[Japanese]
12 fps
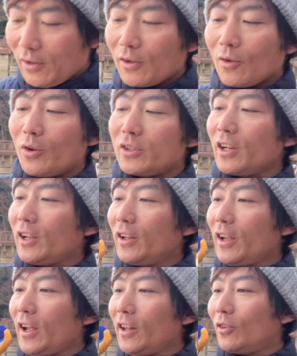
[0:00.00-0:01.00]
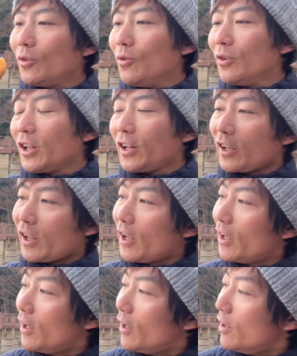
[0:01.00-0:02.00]
これですね。えっ、と、なんだっ
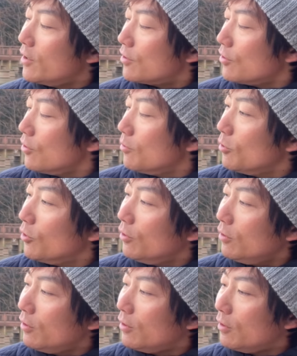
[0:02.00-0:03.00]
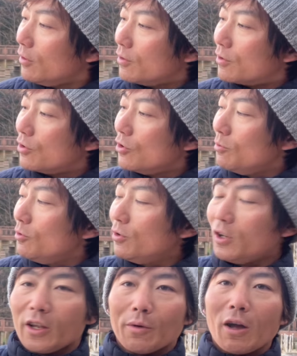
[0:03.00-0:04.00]
け。ズーム、ん
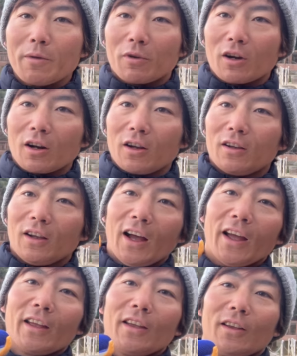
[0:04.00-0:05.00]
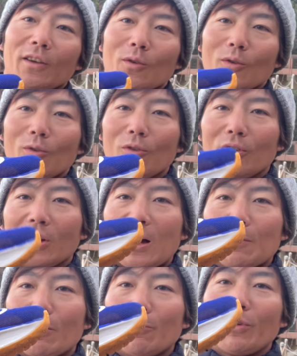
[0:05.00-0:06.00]
ズームフライ5かなはい。この
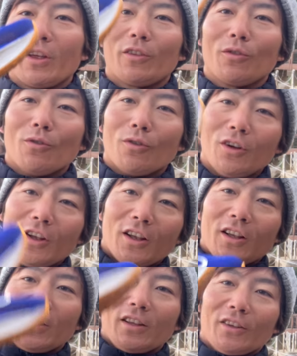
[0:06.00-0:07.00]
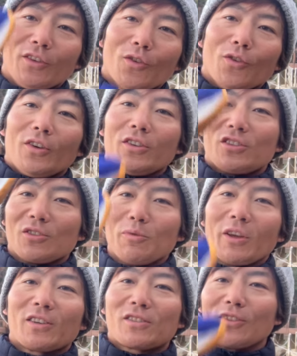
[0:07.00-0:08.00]
カーボンプレートの
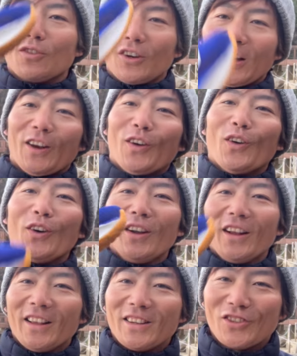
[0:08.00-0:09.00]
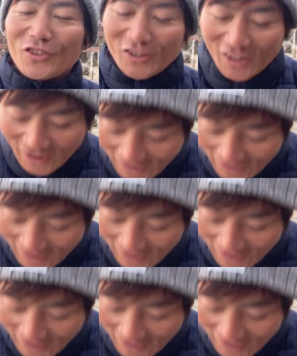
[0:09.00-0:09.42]
ズーム X の、あの、シューズで、